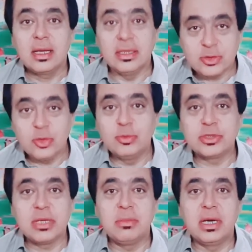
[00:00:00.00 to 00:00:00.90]
कि इसको
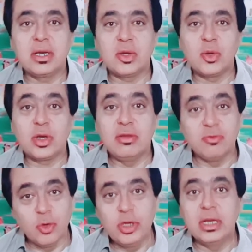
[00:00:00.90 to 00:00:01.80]
मुसलमान करो कहीं
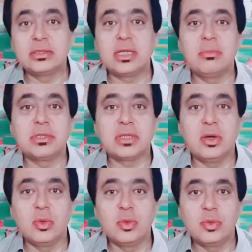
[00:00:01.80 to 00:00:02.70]
वो ही ना चल बसा
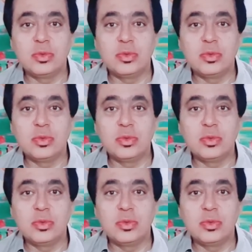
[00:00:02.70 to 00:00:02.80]
हो